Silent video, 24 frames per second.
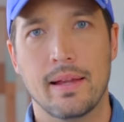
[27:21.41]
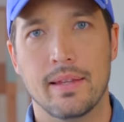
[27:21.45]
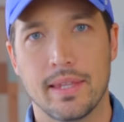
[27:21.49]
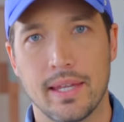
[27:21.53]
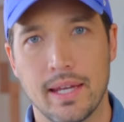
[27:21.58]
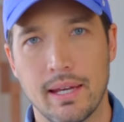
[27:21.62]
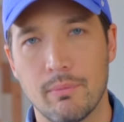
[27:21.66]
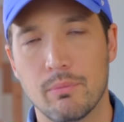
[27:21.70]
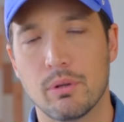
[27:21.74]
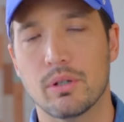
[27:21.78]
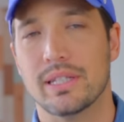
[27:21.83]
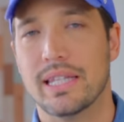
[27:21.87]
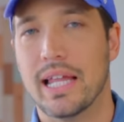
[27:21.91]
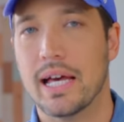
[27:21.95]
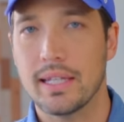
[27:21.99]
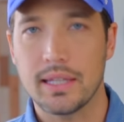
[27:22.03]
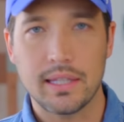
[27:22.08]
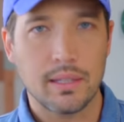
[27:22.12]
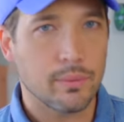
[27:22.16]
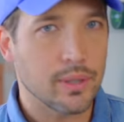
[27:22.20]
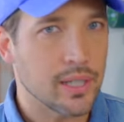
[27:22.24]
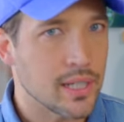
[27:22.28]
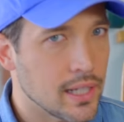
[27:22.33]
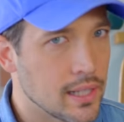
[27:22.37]
ね、僕
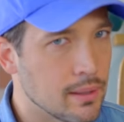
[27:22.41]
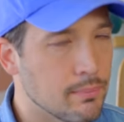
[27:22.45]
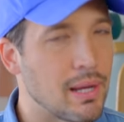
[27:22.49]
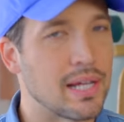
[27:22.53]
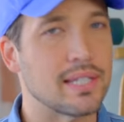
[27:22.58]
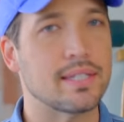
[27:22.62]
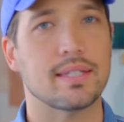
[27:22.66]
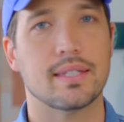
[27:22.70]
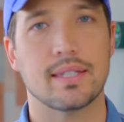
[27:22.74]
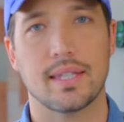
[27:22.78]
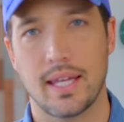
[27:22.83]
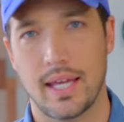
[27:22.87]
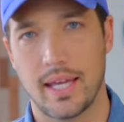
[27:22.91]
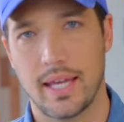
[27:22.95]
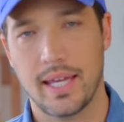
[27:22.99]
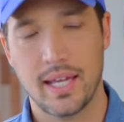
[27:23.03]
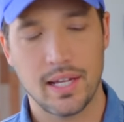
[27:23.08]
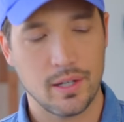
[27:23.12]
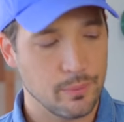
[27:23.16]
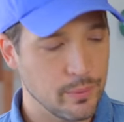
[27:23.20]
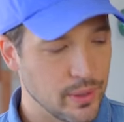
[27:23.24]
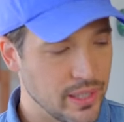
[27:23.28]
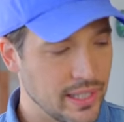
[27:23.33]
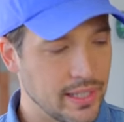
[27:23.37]
何でもやりますって、
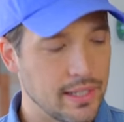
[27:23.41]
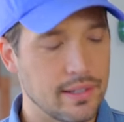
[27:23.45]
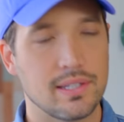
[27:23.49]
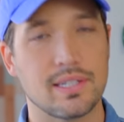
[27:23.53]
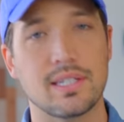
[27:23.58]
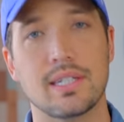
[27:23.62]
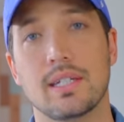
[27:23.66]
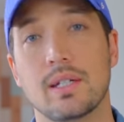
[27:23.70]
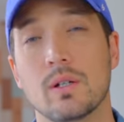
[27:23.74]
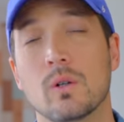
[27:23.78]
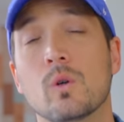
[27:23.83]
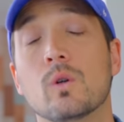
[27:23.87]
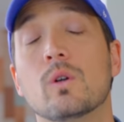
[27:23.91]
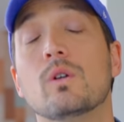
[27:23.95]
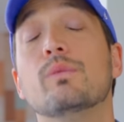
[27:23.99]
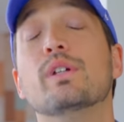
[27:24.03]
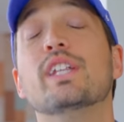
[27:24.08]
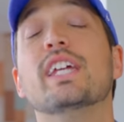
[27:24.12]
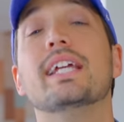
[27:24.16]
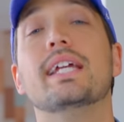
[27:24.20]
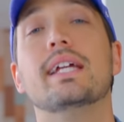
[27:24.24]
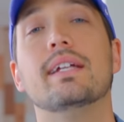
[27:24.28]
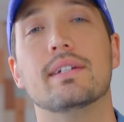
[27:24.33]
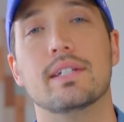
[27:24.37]
英語もできるし日本語
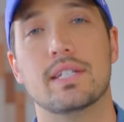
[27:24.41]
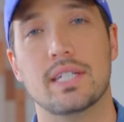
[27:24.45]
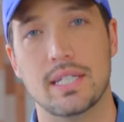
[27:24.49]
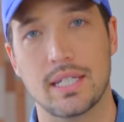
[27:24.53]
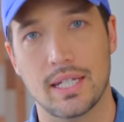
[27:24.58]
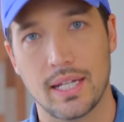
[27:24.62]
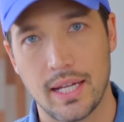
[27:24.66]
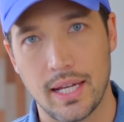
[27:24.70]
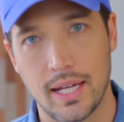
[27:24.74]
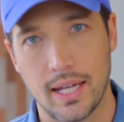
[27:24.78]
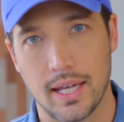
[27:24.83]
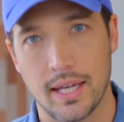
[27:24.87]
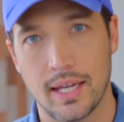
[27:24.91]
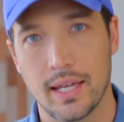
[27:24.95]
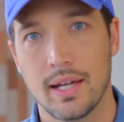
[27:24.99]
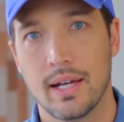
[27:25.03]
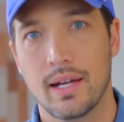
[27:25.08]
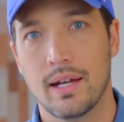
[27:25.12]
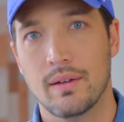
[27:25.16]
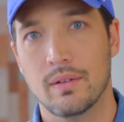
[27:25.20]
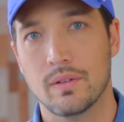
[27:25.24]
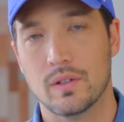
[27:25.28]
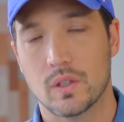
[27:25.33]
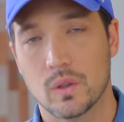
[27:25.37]
もできるし
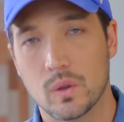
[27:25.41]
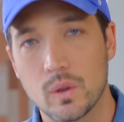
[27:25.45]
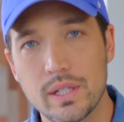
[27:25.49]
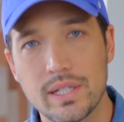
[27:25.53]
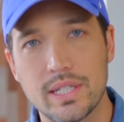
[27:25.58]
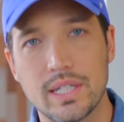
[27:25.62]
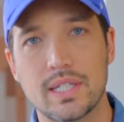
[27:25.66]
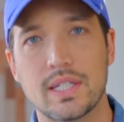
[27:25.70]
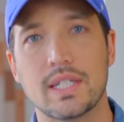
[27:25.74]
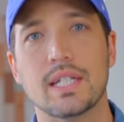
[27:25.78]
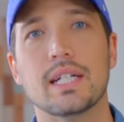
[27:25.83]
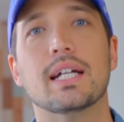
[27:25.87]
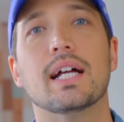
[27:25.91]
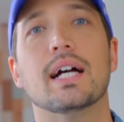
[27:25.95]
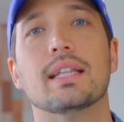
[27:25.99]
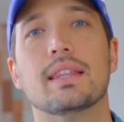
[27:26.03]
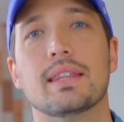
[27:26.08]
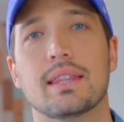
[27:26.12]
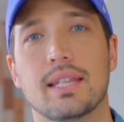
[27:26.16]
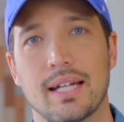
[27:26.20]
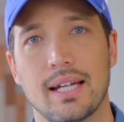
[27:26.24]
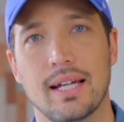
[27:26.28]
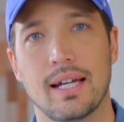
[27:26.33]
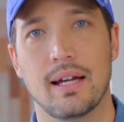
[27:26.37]
すごい自信が
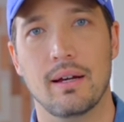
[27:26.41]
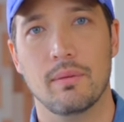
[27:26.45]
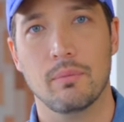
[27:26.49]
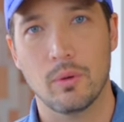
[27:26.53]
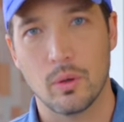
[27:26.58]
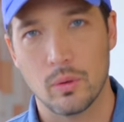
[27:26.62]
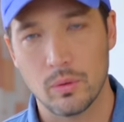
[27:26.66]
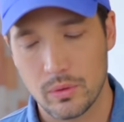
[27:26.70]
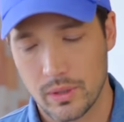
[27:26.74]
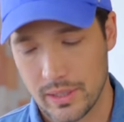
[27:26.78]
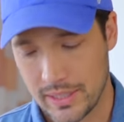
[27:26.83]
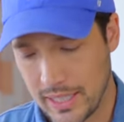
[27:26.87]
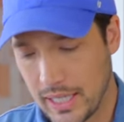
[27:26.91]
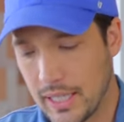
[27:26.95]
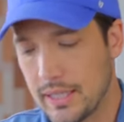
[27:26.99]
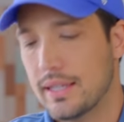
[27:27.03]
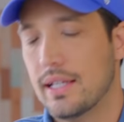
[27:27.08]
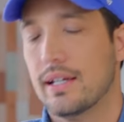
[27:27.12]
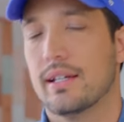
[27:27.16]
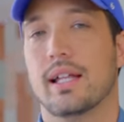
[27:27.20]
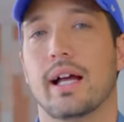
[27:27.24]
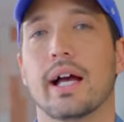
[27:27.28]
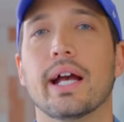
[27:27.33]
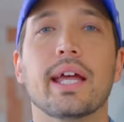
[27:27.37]
あって、もう本当に立っ
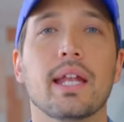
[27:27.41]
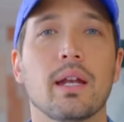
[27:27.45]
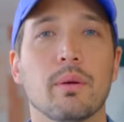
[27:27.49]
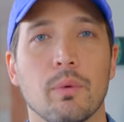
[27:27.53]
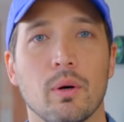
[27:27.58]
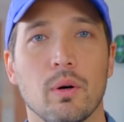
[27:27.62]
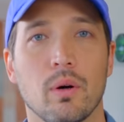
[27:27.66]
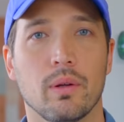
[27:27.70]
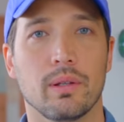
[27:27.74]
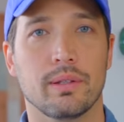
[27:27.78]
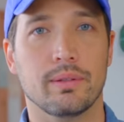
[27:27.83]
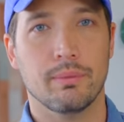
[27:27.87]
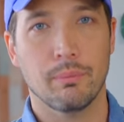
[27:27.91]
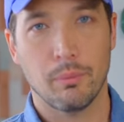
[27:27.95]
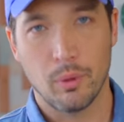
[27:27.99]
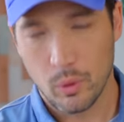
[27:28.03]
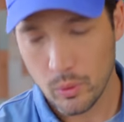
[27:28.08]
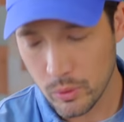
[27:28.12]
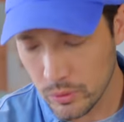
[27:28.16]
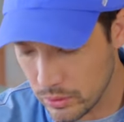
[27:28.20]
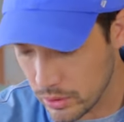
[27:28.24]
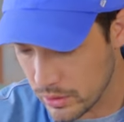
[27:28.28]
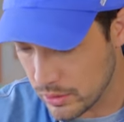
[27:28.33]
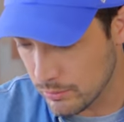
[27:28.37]
てるだけでもも
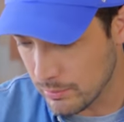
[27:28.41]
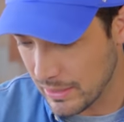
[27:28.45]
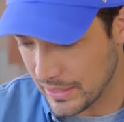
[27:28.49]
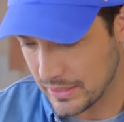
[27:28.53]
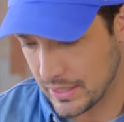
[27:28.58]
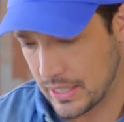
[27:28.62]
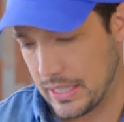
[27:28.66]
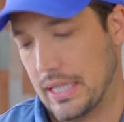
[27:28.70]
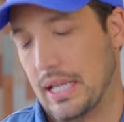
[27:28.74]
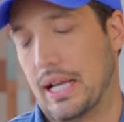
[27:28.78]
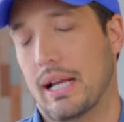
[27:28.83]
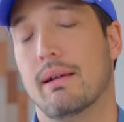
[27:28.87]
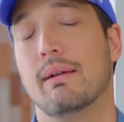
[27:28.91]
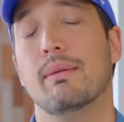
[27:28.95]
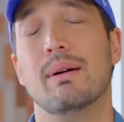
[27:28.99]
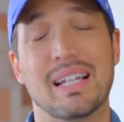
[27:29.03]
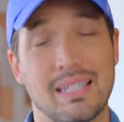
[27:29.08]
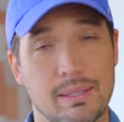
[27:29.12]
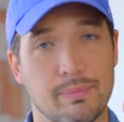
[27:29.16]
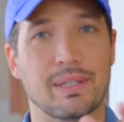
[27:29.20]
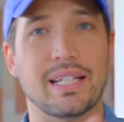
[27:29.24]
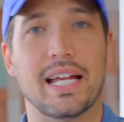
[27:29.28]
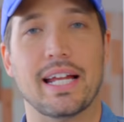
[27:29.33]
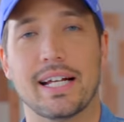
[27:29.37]
う本当にうまく立てられ
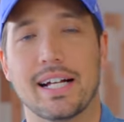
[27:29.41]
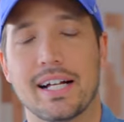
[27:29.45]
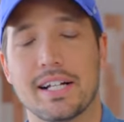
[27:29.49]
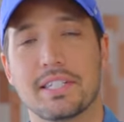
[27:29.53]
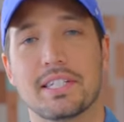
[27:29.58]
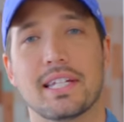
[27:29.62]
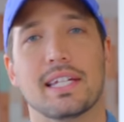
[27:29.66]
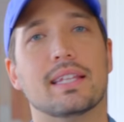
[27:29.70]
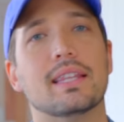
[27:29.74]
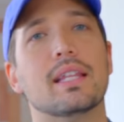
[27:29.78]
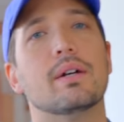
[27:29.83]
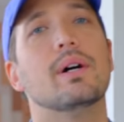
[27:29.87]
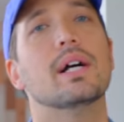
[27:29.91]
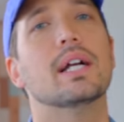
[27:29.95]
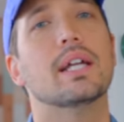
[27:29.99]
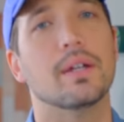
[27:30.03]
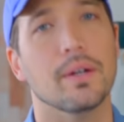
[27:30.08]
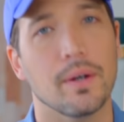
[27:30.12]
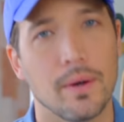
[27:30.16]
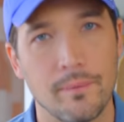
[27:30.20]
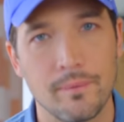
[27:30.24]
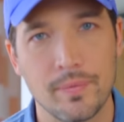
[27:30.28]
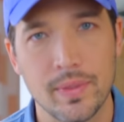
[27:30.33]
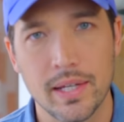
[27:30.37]
ますみたいな感じで行ったわ
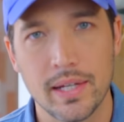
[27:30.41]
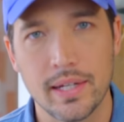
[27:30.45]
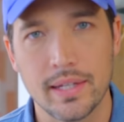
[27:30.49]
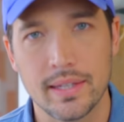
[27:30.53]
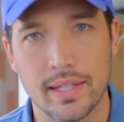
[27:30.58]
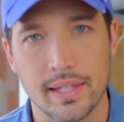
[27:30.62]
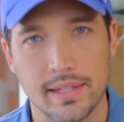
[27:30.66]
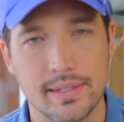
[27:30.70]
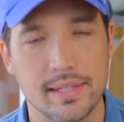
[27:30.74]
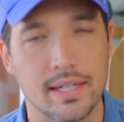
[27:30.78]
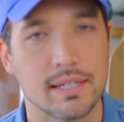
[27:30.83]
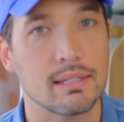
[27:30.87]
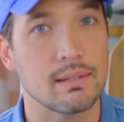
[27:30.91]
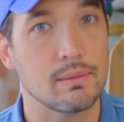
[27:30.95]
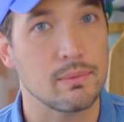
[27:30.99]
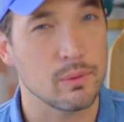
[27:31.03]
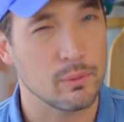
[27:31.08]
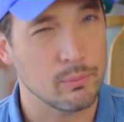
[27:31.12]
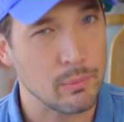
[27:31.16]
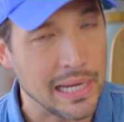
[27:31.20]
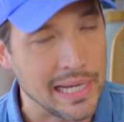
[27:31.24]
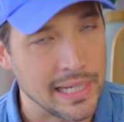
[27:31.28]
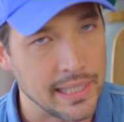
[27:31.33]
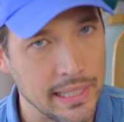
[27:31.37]
けよ、夏休み
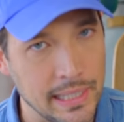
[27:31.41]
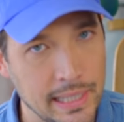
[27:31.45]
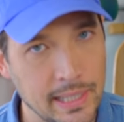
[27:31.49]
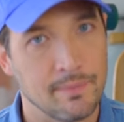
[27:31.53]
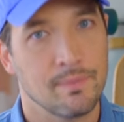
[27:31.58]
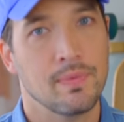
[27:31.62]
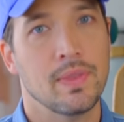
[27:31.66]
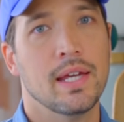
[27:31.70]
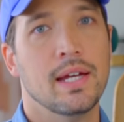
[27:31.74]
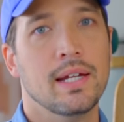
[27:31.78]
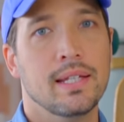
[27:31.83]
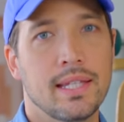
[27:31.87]
の前に。